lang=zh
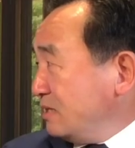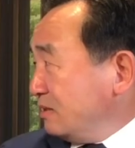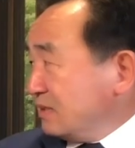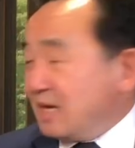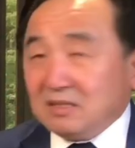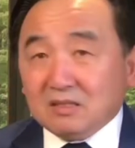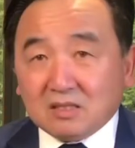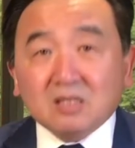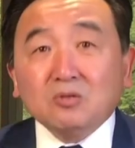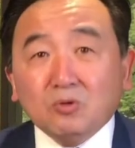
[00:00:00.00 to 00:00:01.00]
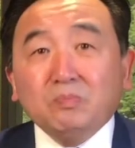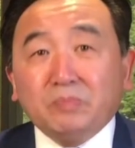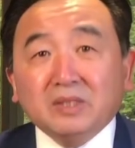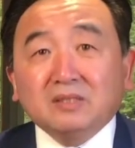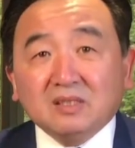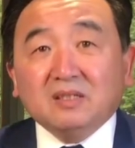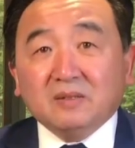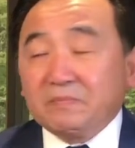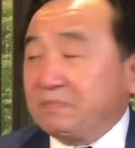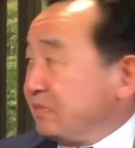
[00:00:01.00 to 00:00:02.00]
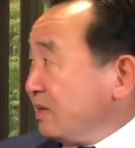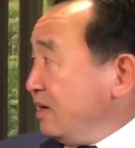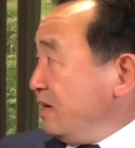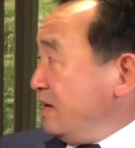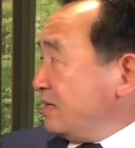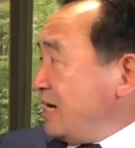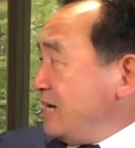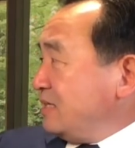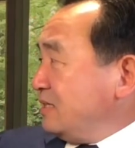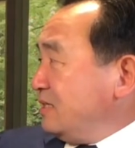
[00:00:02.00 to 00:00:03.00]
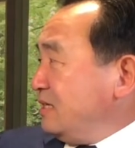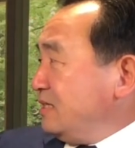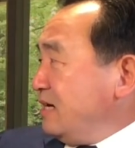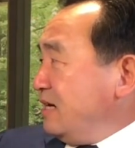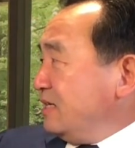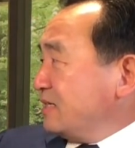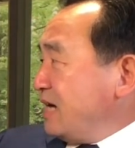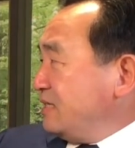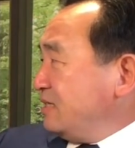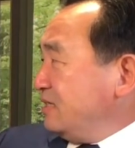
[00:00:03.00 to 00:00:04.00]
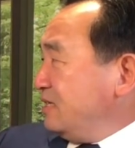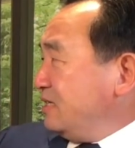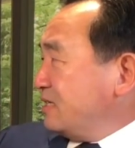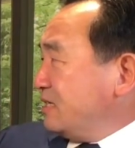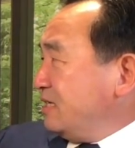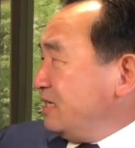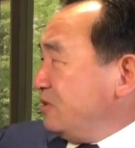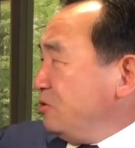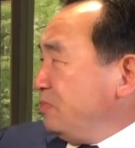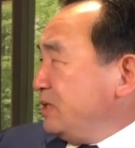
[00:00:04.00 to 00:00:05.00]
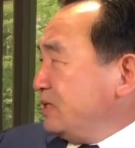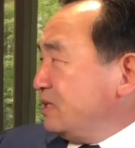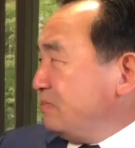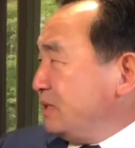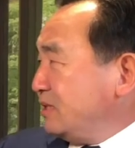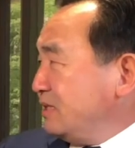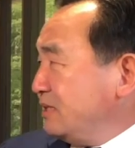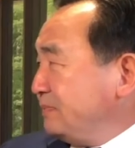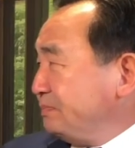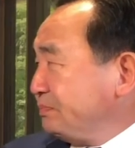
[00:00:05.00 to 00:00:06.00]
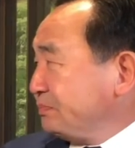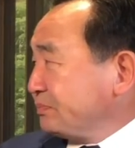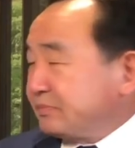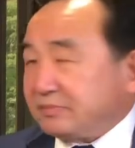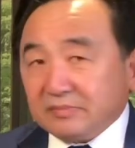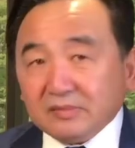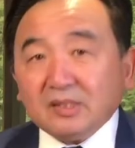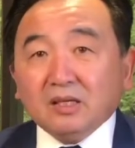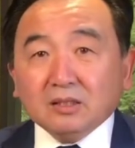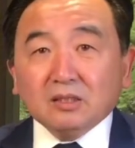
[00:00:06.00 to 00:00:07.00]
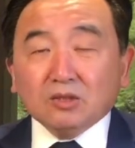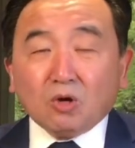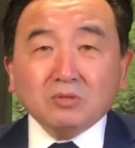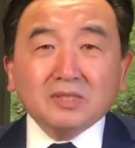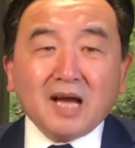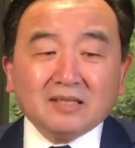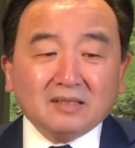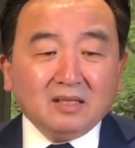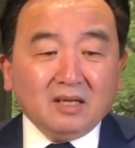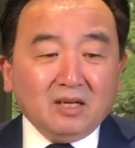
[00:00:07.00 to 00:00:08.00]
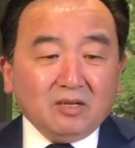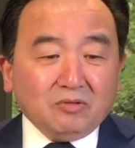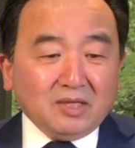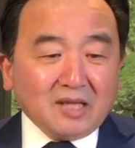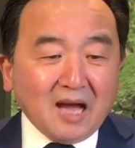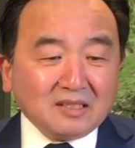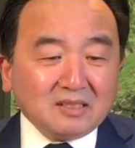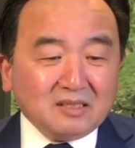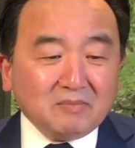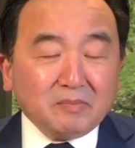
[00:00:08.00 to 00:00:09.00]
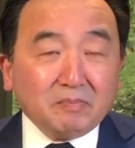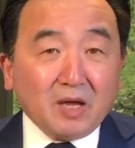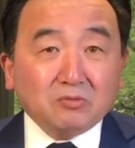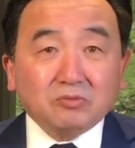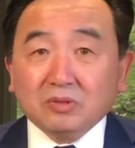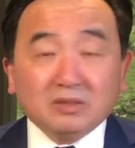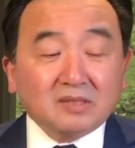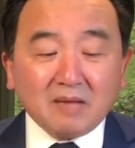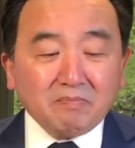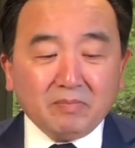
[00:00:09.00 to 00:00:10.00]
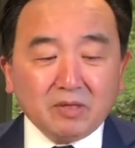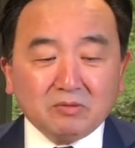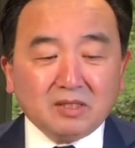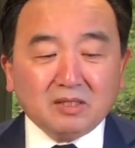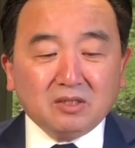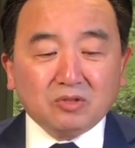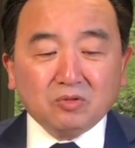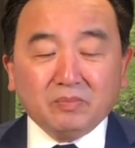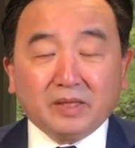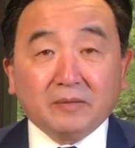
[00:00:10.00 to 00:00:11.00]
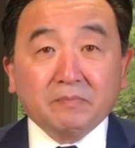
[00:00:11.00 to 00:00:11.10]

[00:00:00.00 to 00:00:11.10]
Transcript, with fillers: 上，但是运兵车，开车的人呢，开车的人跟这个运兵车本身呢是同向，所以他是这么表述，但没有任何说明，